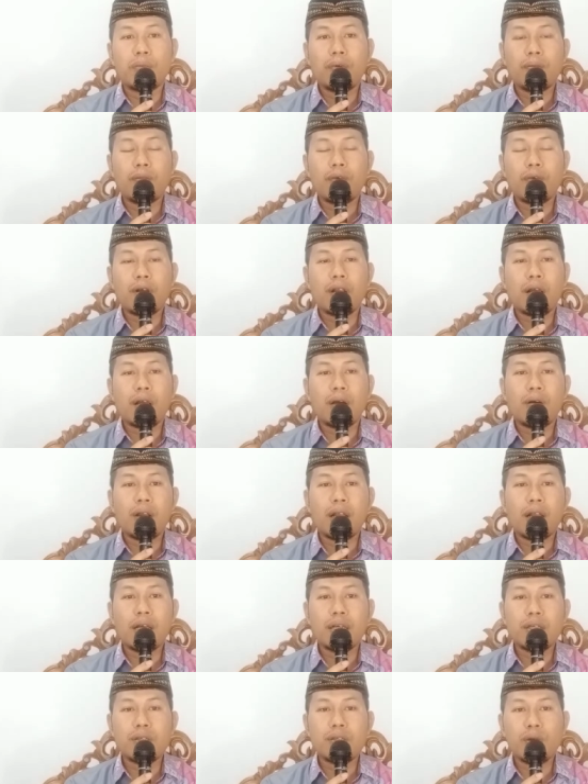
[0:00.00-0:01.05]

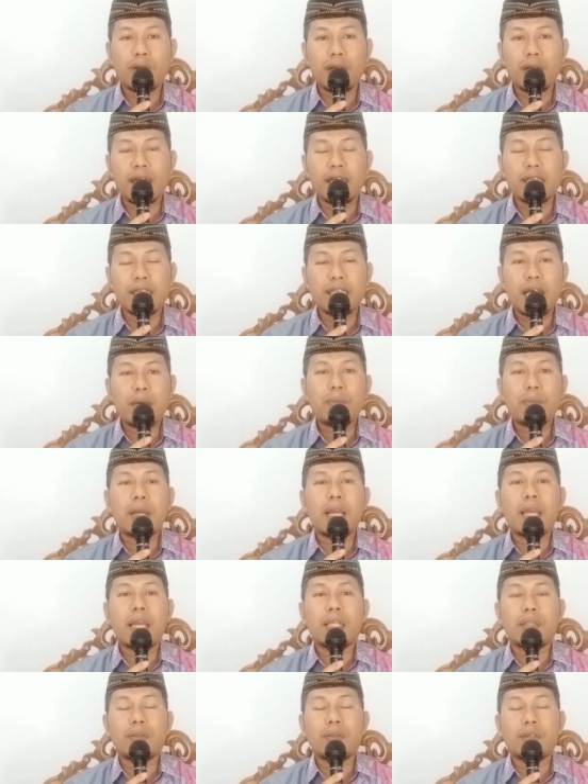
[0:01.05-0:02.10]
orang-orang soleh siapakah
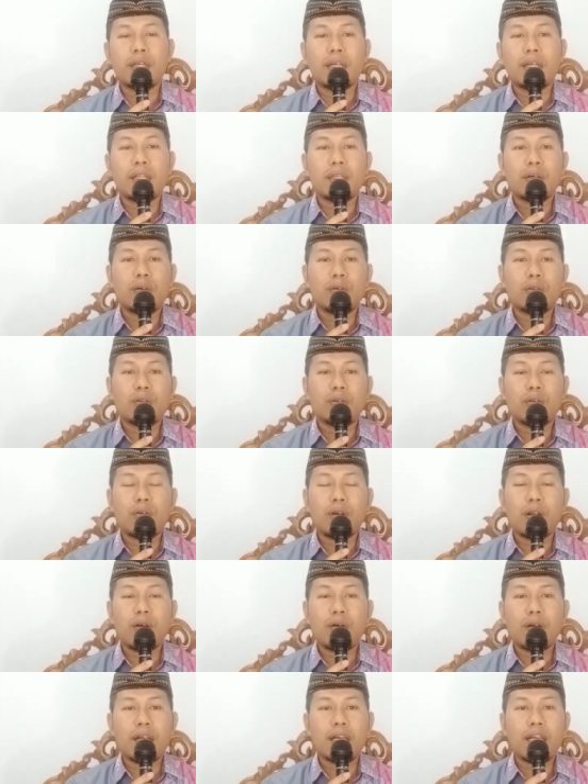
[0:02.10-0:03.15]
itu ya Allah? Untuk
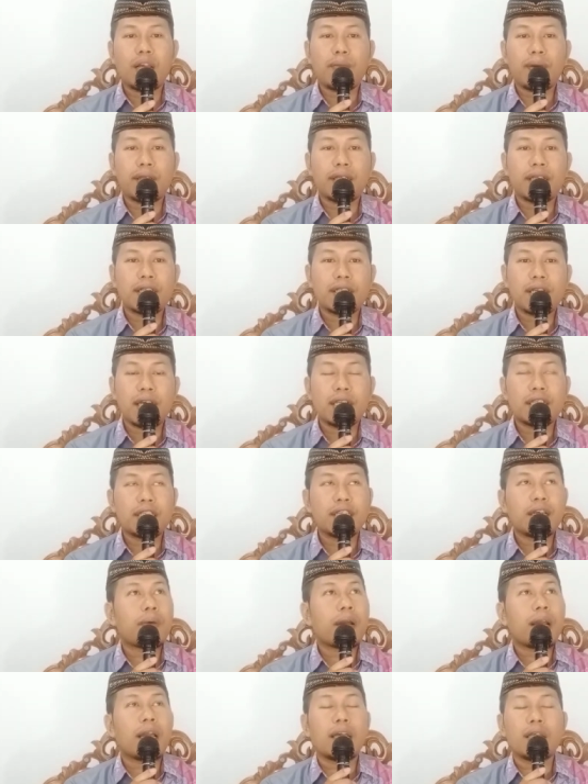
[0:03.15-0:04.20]
orang-orang yang mati syahid
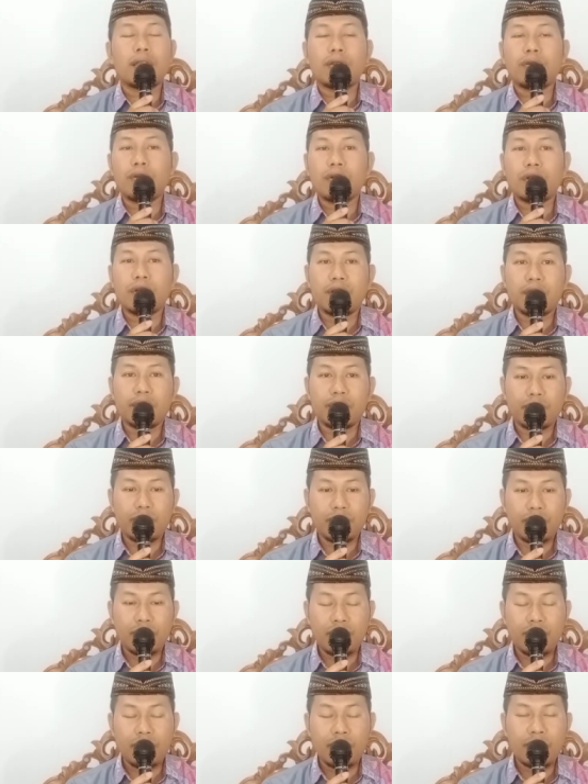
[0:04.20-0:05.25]
siapakah itu?
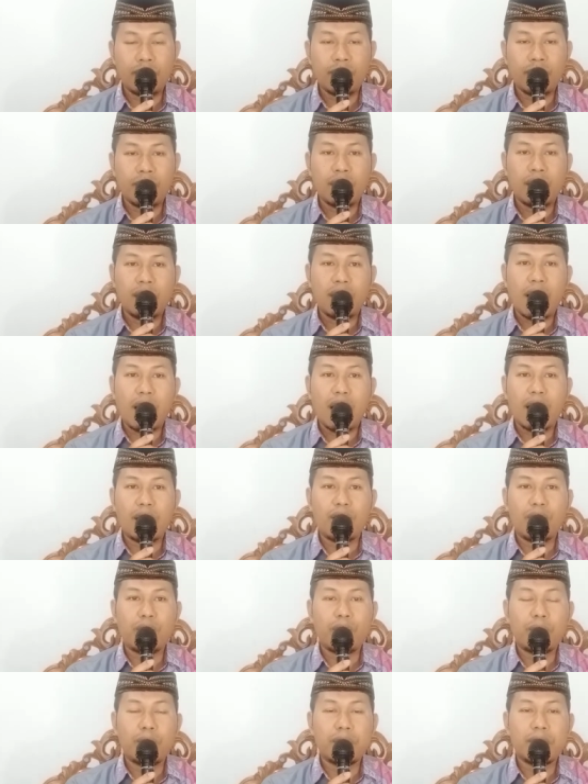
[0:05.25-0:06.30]
Allah
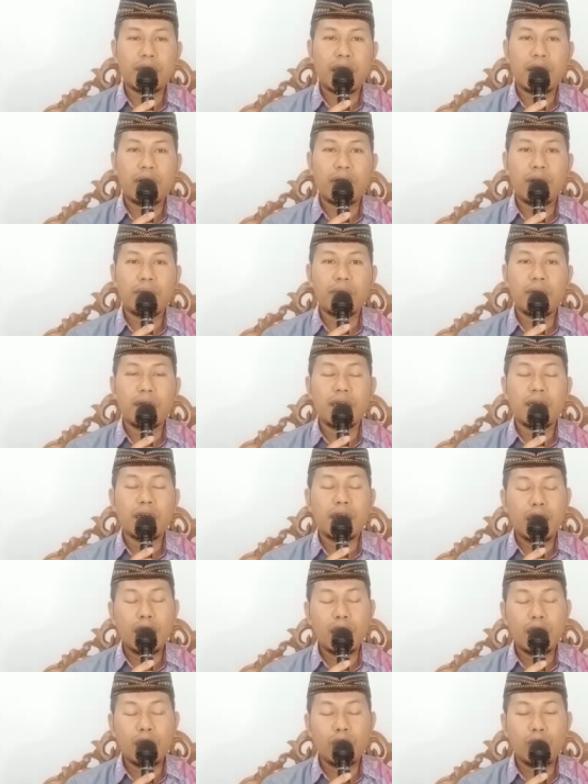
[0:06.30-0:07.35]
pun menjawab
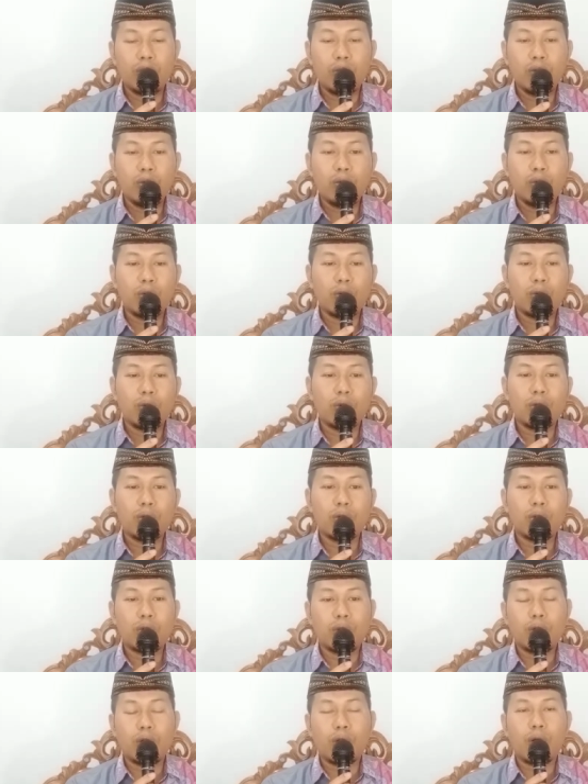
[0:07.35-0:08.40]
itu
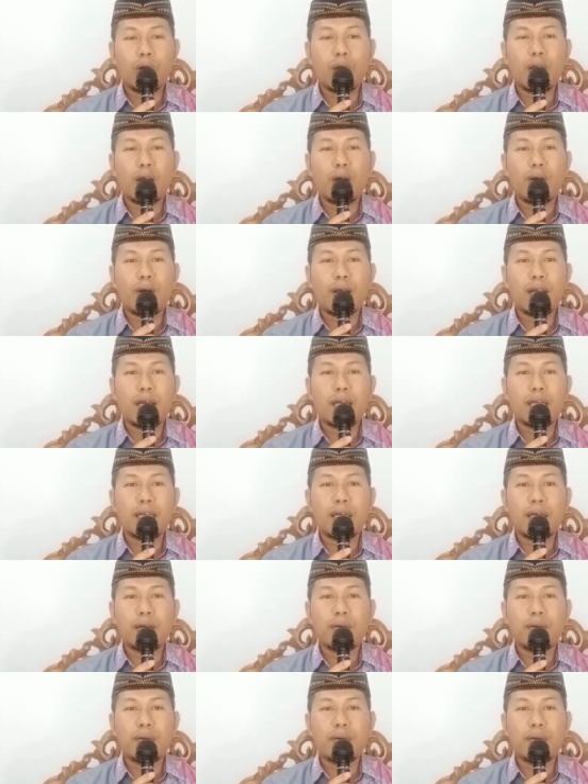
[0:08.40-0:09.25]
untuk orang-orang yang